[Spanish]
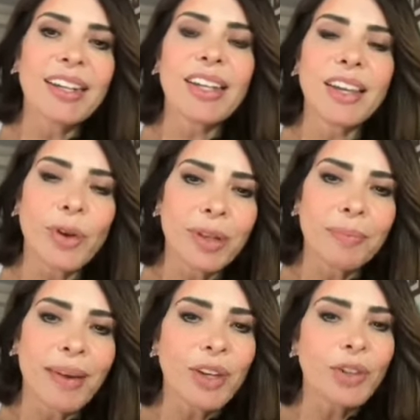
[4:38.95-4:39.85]
El día de
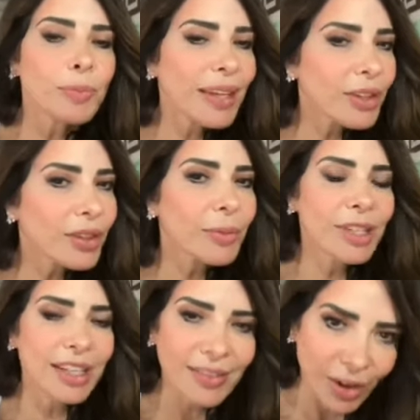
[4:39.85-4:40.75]
hoy, varios medios
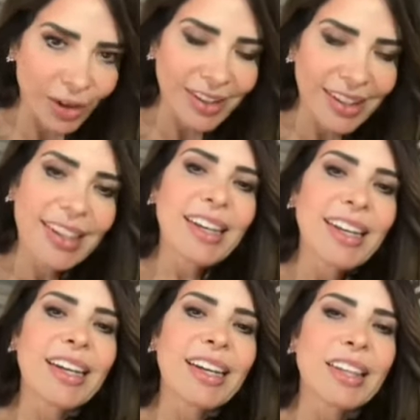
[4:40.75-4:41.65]
de comunicación
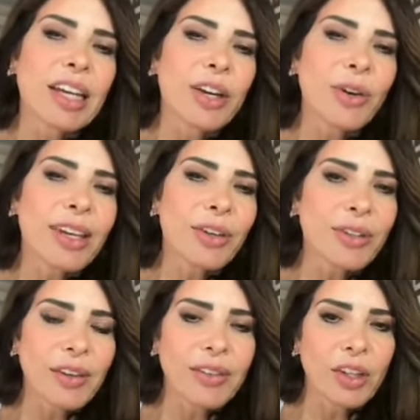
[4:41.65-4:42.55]
eh, dijeron que
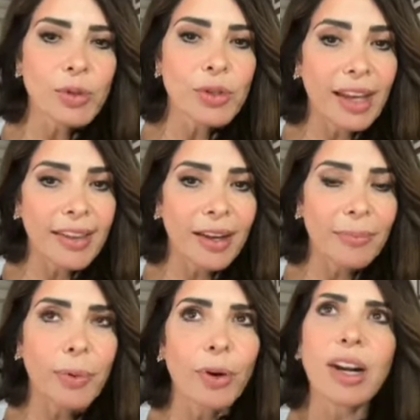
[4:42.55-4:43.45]
yo estaba siendo
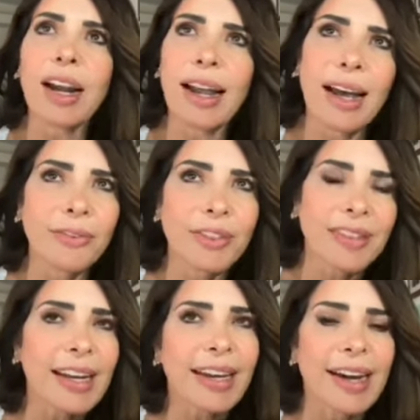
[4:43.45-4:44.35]
buscada por la
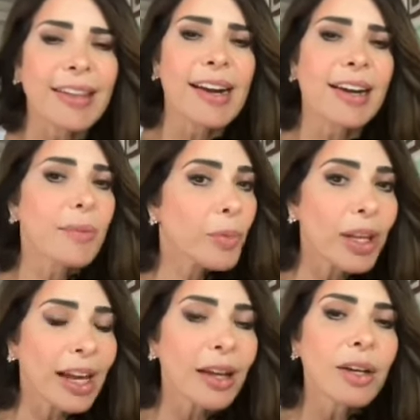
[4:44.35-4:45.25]
Fiscalía General de la
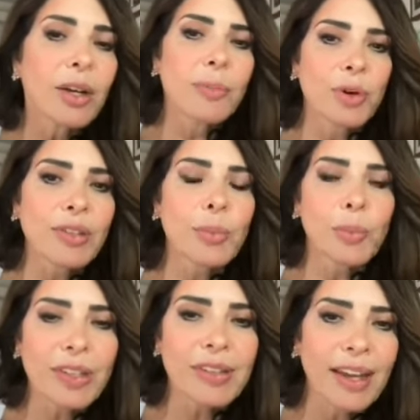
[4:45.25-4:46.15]
República por una
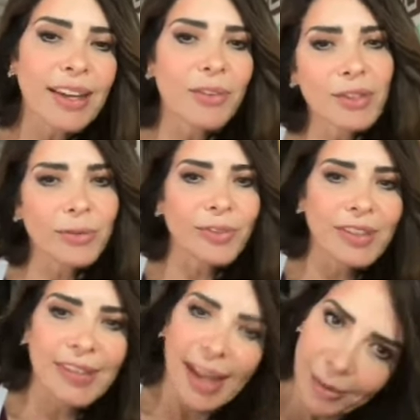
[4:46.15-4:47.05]
supuesta
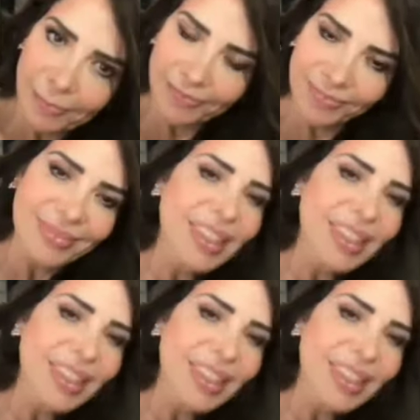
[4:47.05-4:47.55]
evasión fiscal.